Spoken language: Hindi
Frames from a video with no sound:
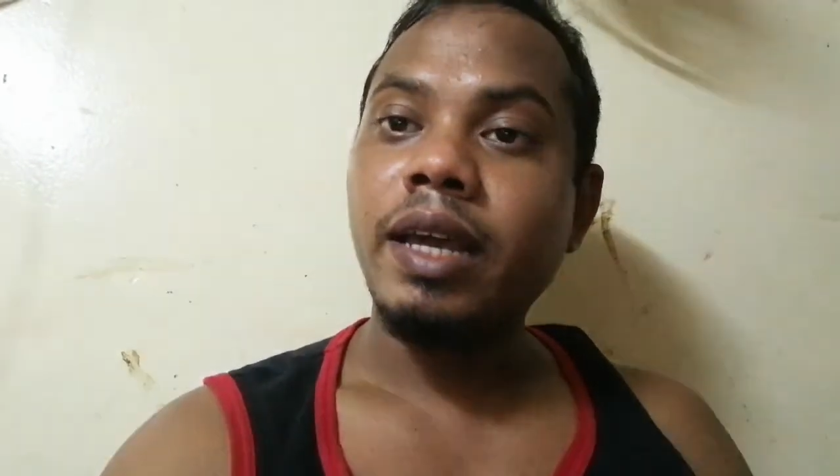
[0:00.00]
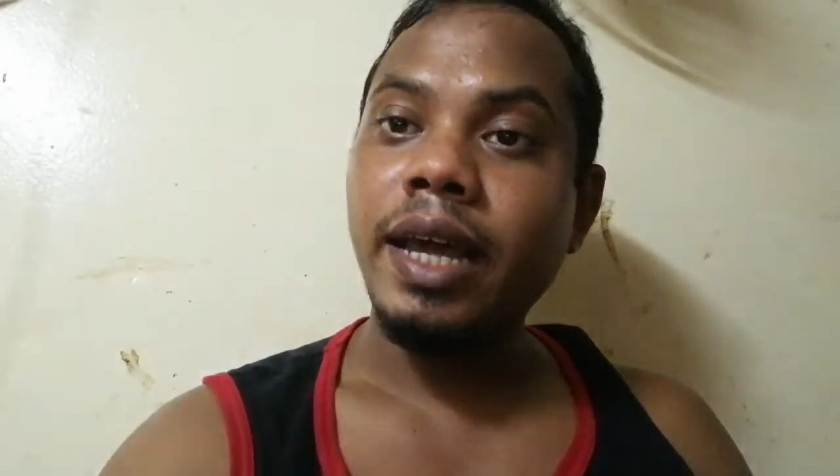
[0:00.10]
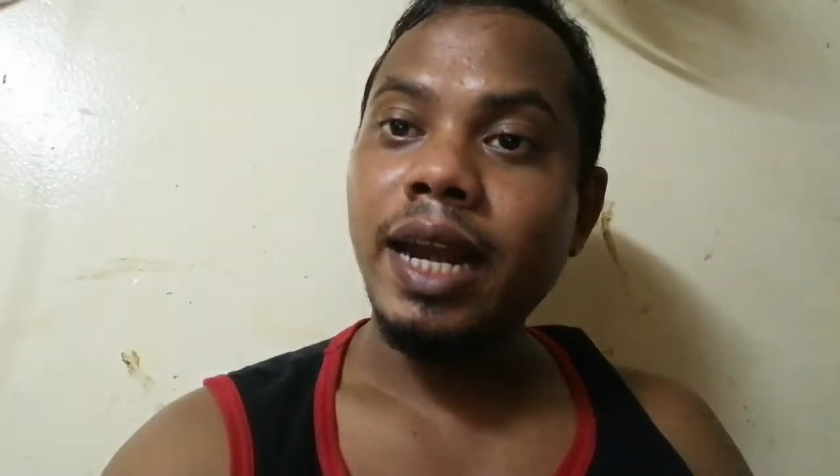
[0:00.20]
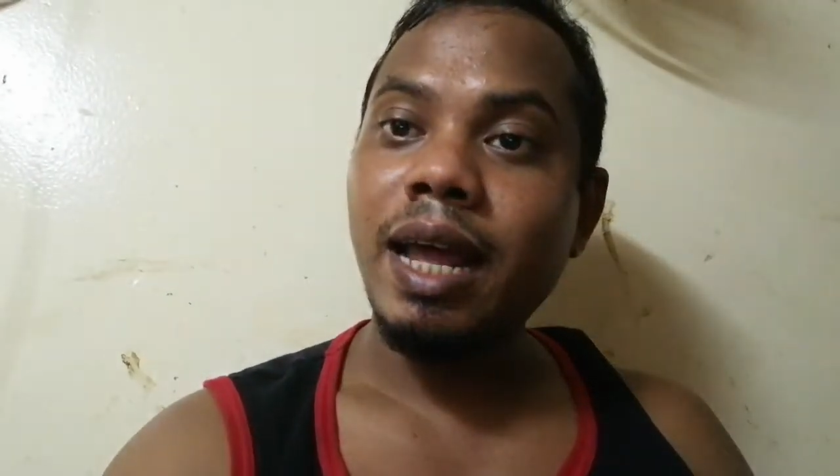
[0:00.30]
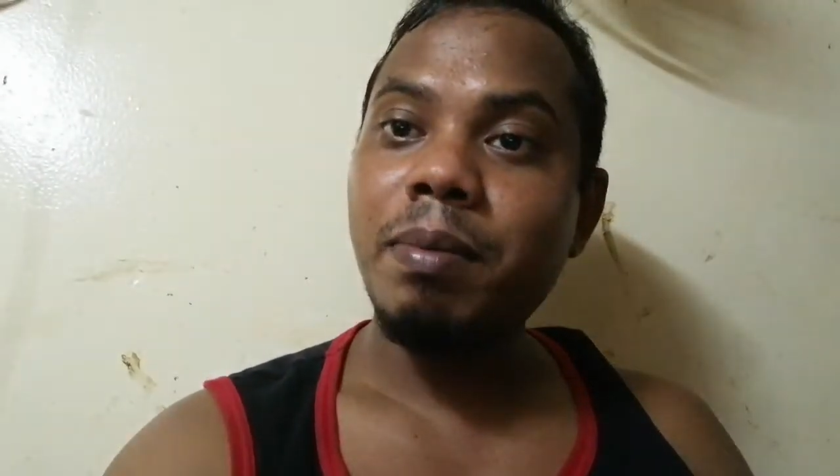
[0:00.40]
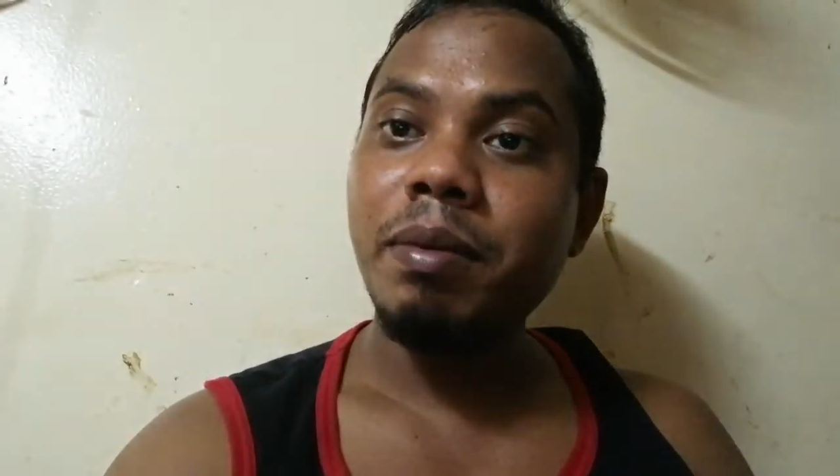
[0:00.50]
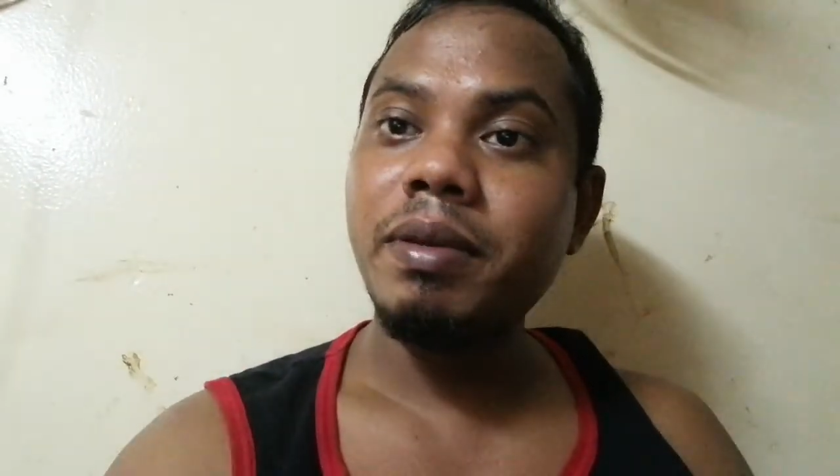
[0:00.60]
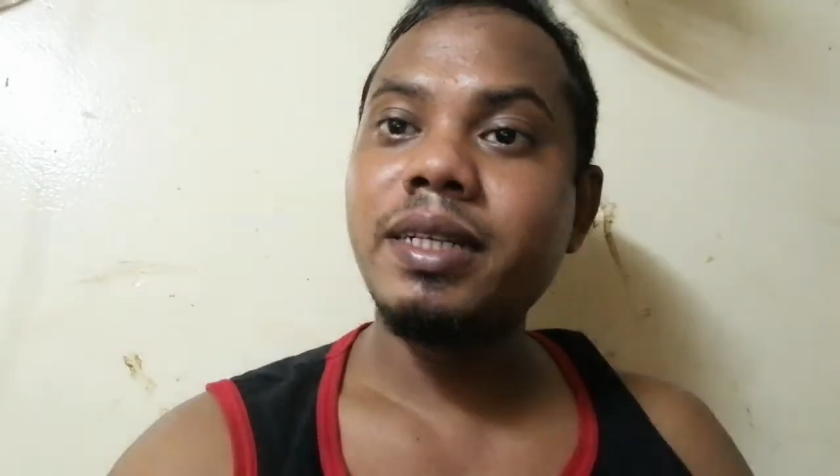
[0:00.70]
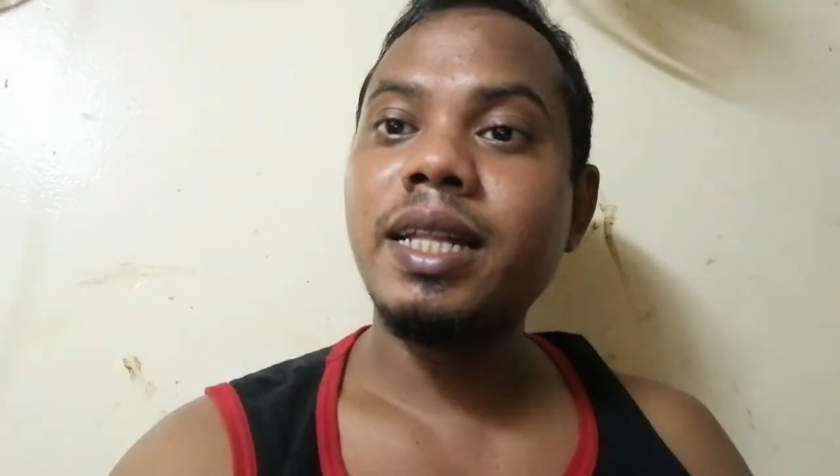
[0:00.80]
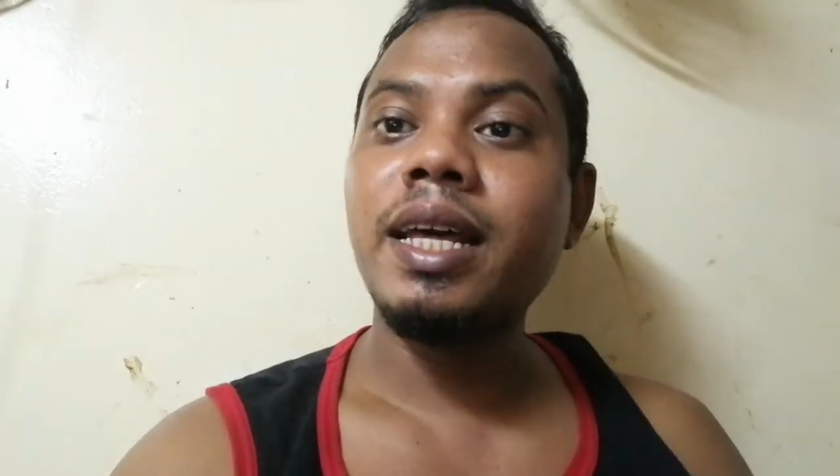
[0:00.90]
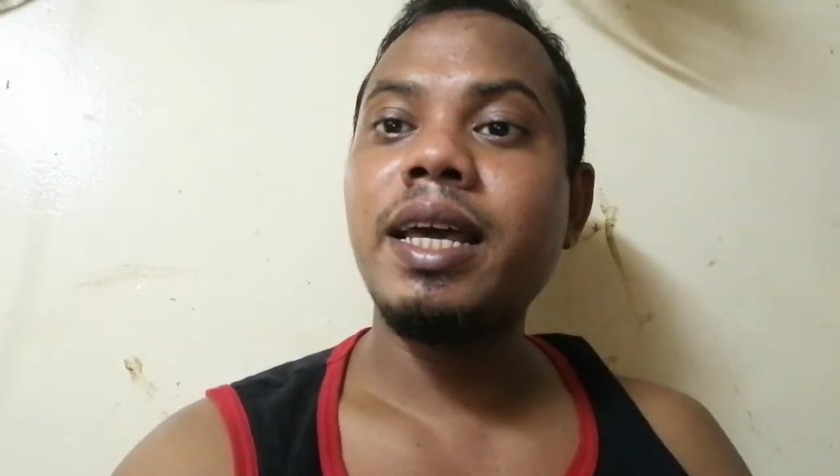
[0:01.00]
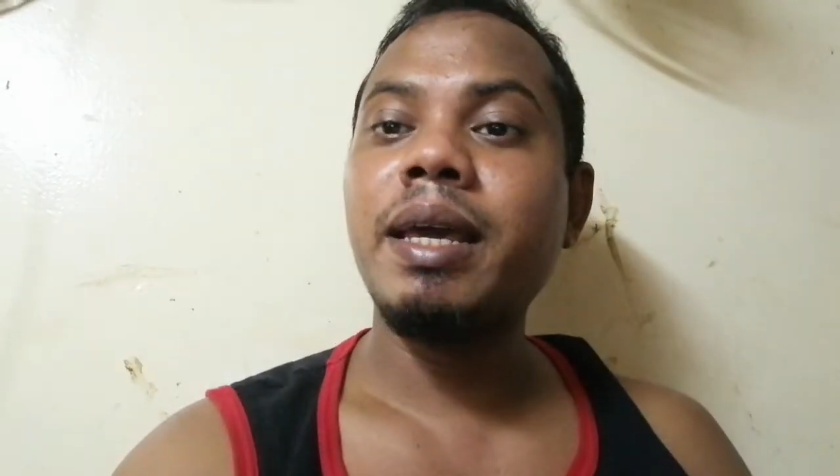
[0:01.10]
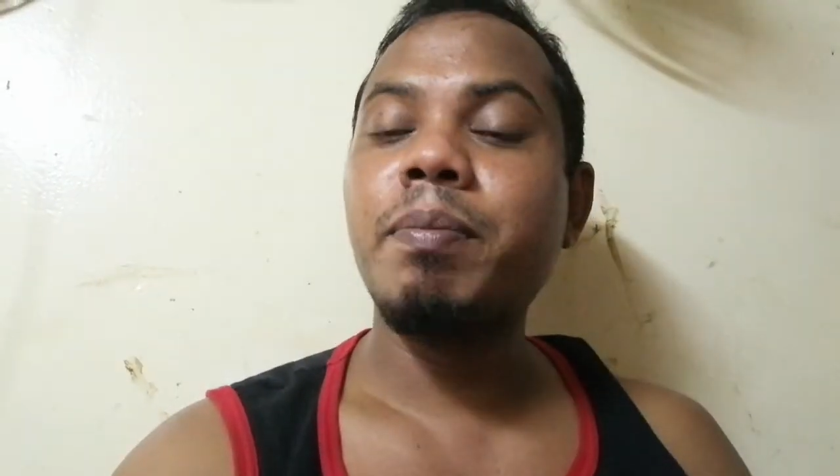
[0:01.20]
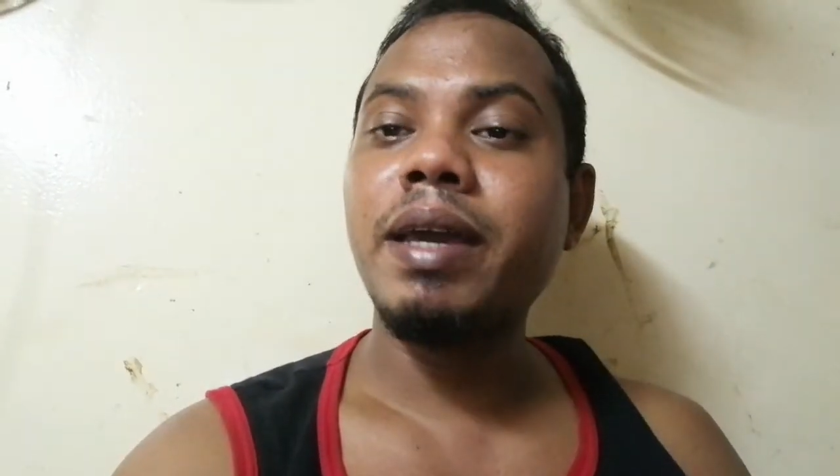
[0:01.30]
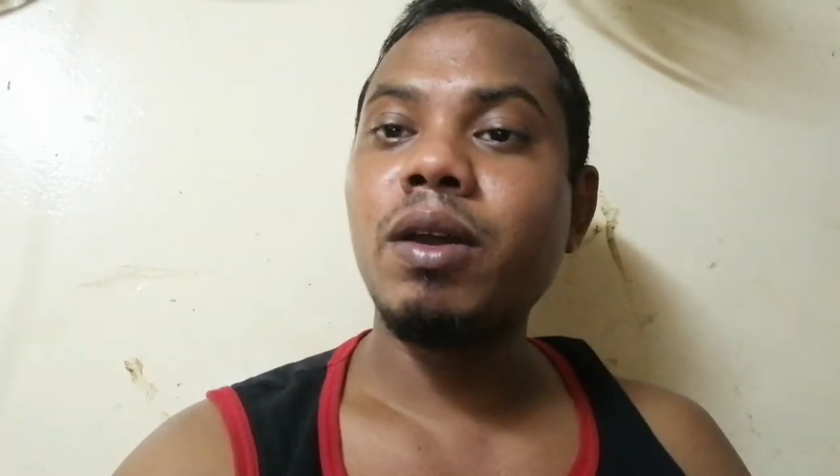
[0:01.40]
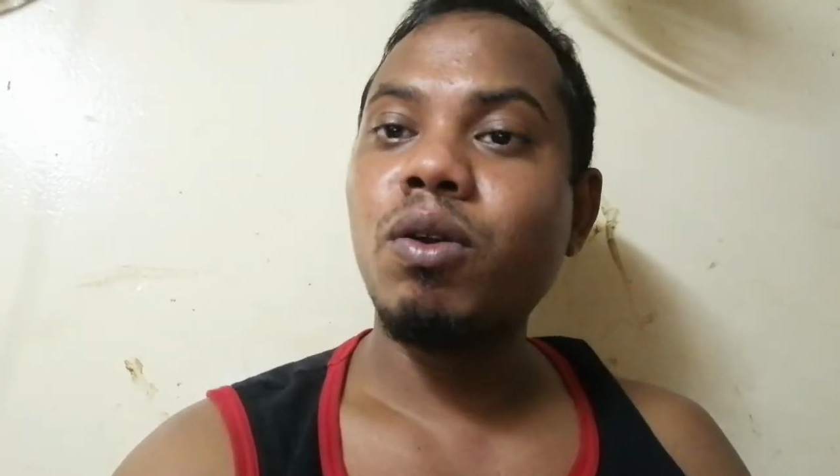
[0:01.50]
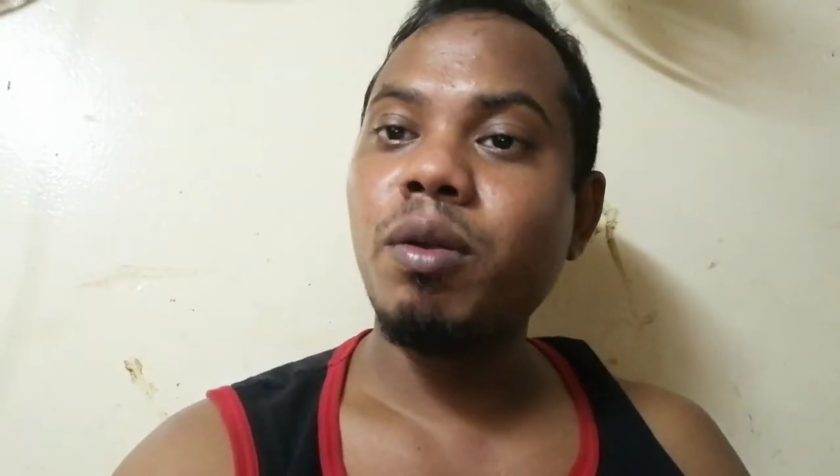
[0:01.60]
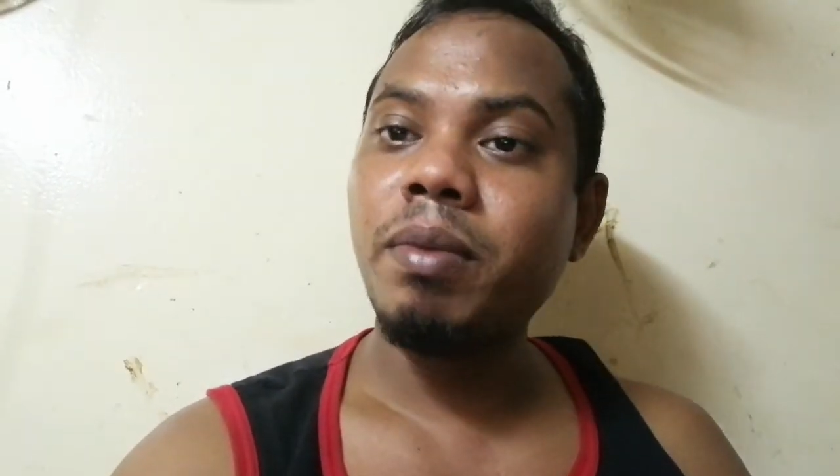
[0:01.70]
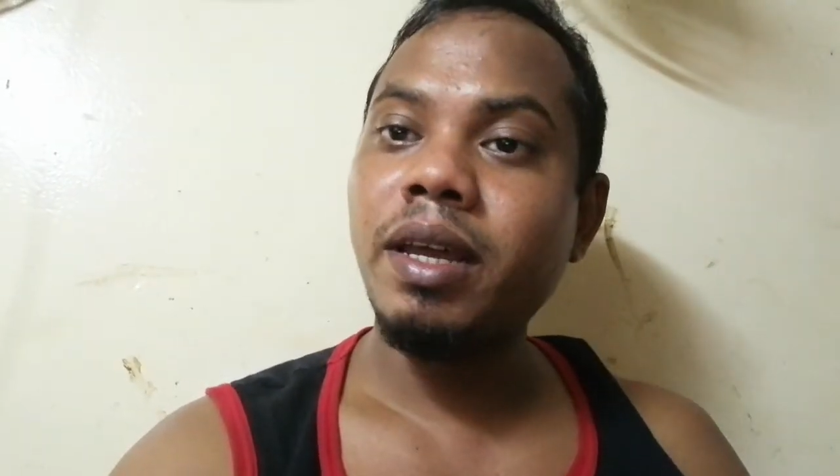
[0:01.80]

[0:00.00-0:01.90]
केरला में भी ज़्यादा है बेंगलोर